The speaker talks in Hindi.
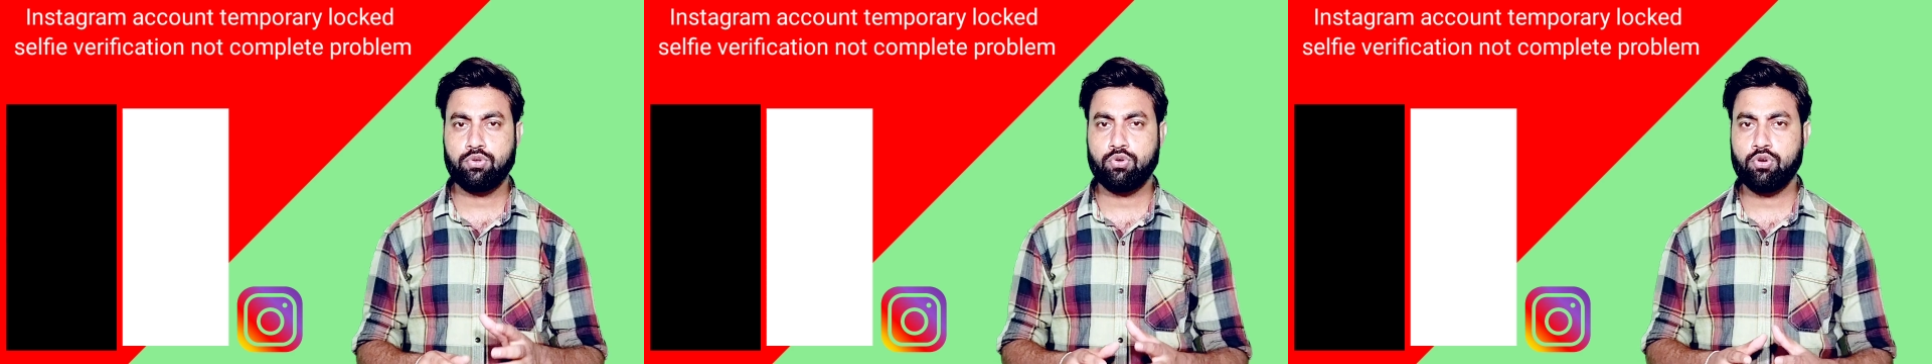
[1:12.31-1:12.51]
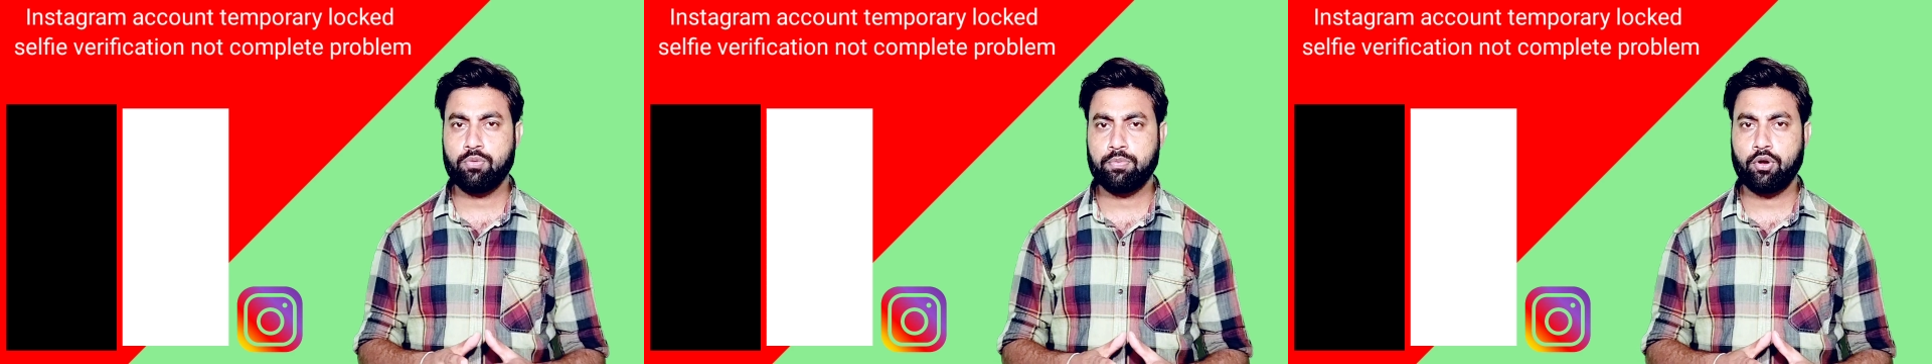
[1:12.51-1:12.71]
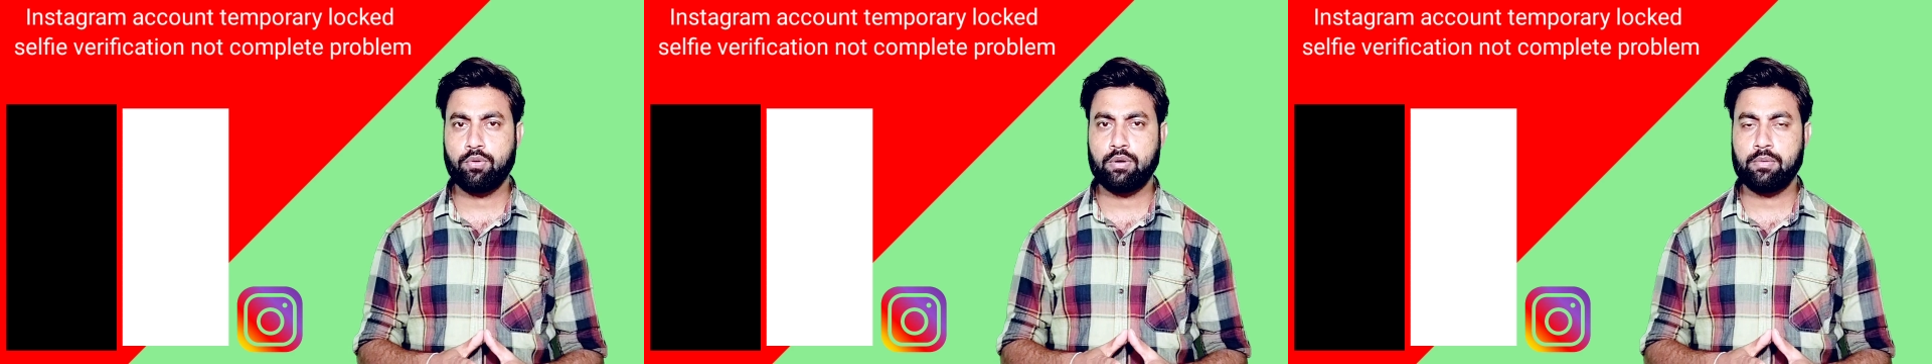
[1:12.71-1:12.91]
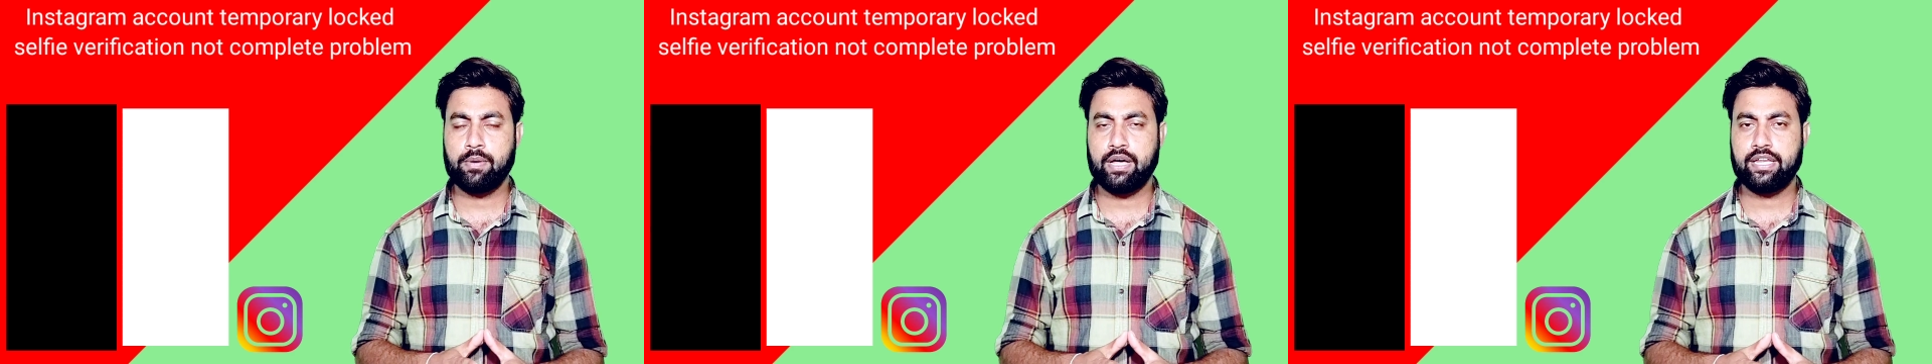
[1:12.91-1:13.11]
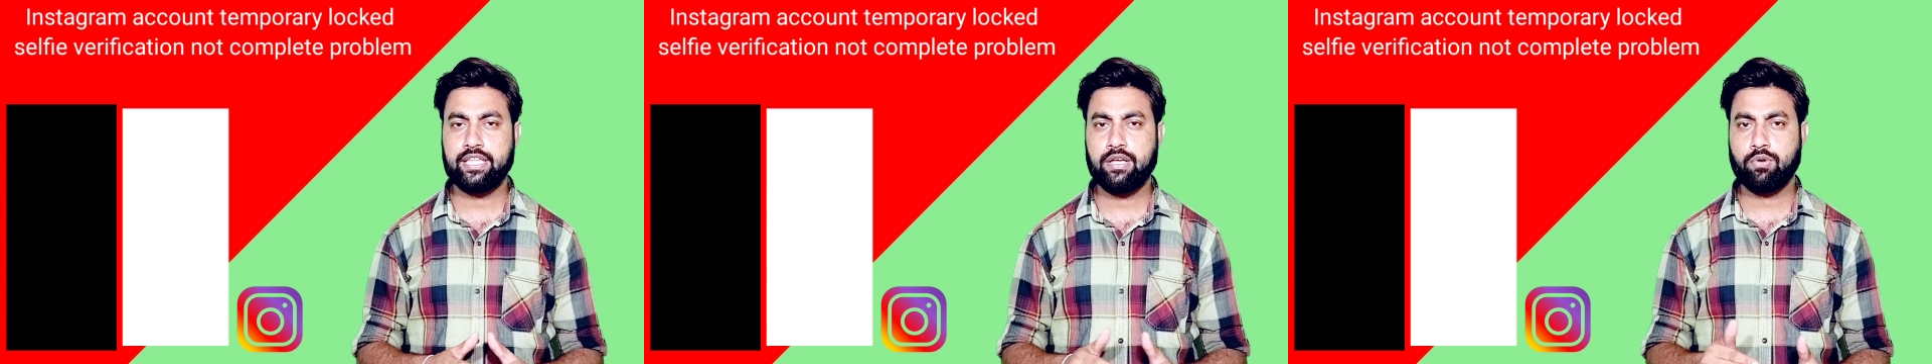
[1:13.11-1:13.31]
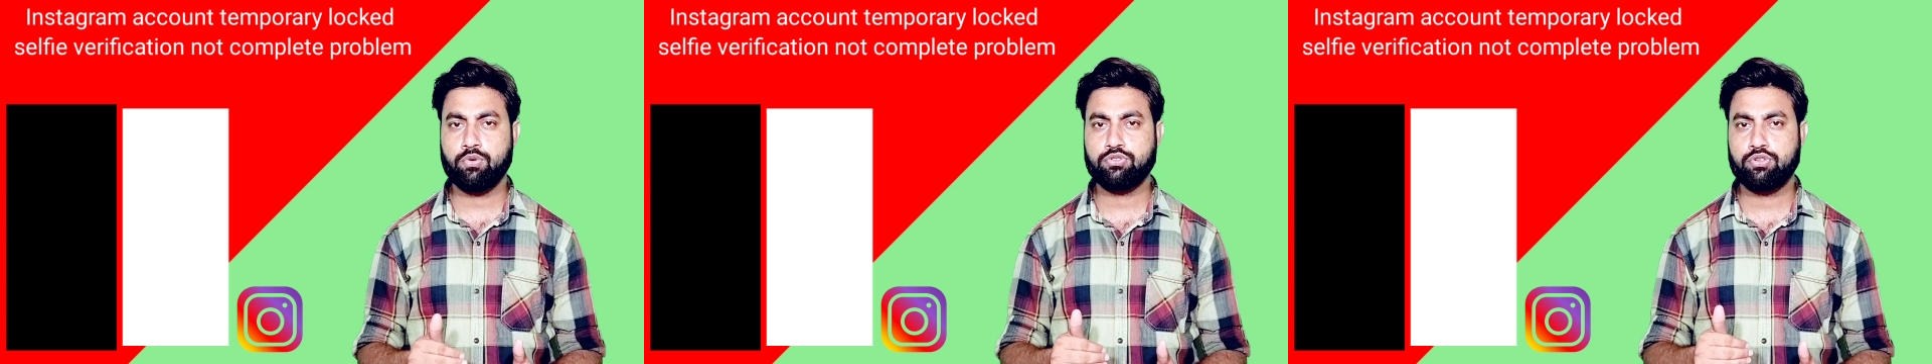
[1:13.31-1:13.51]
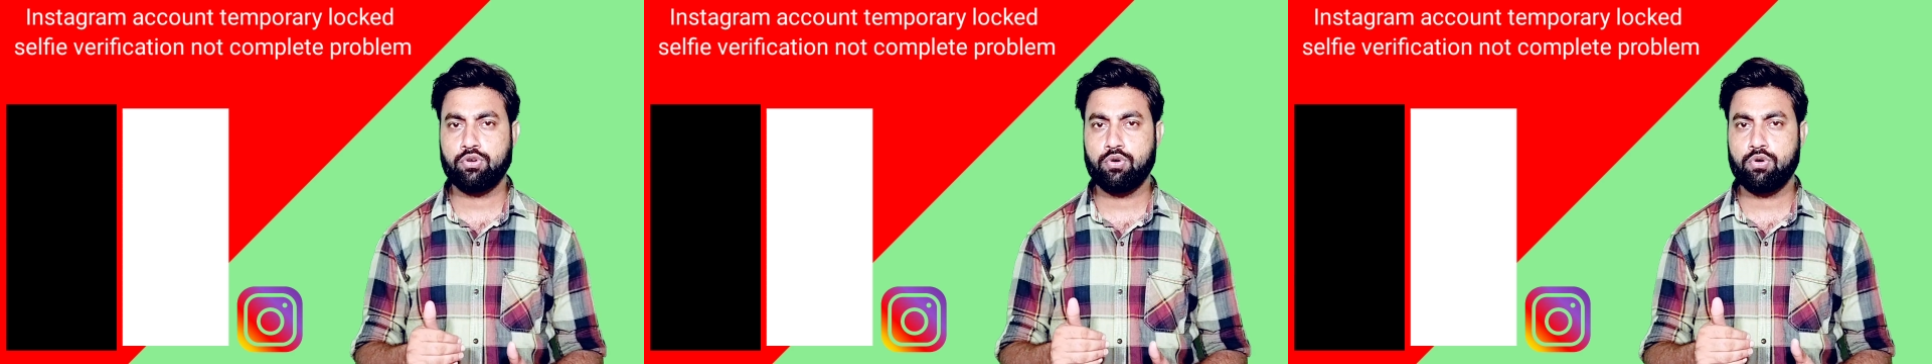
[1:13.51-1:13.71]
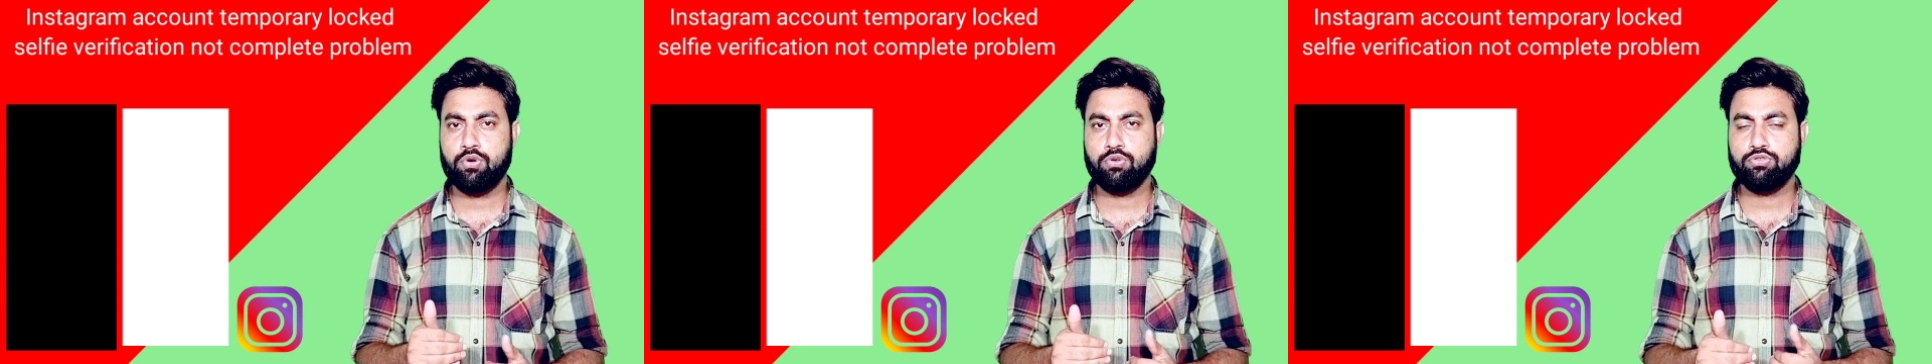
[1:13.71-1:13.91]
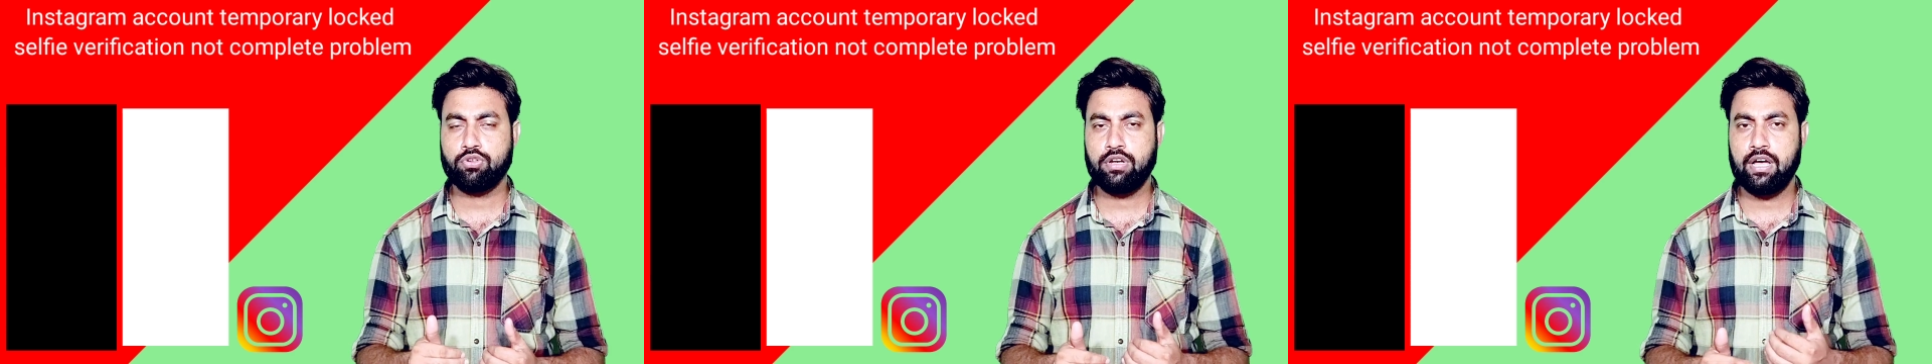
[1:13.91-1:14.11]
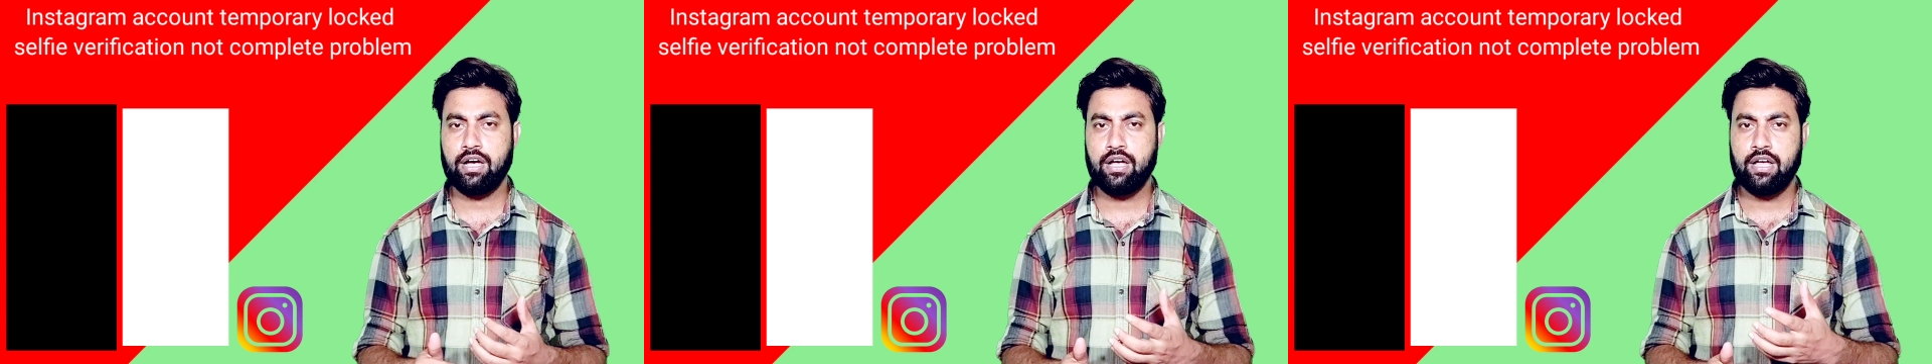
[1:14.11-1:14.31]
दोनों प्रॉब्लम आ रही है कुछ लोगों को जो
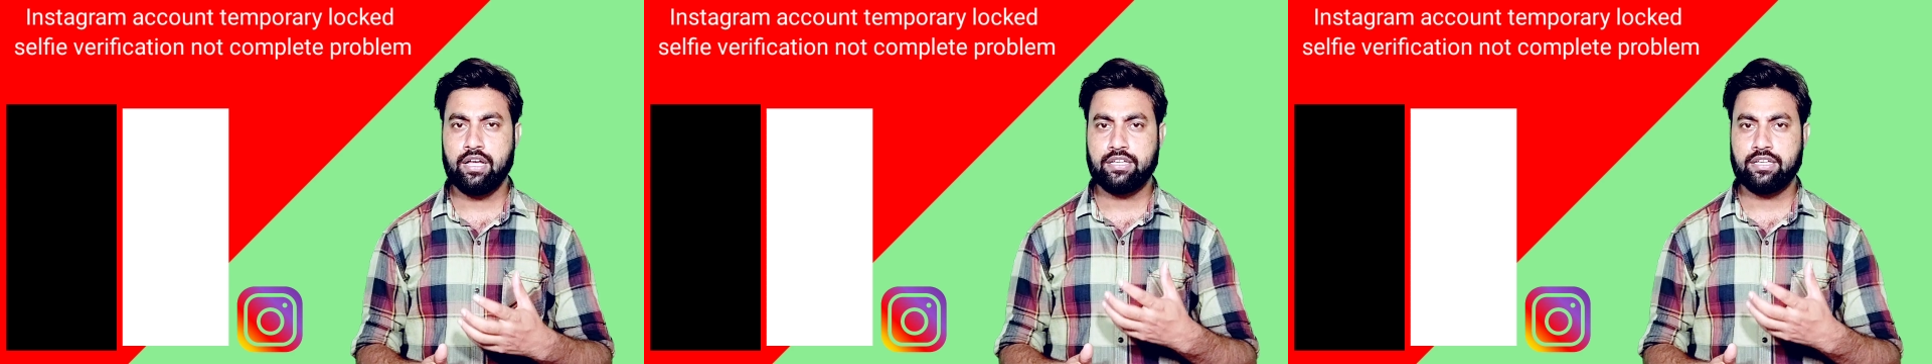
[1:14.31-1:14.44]
ना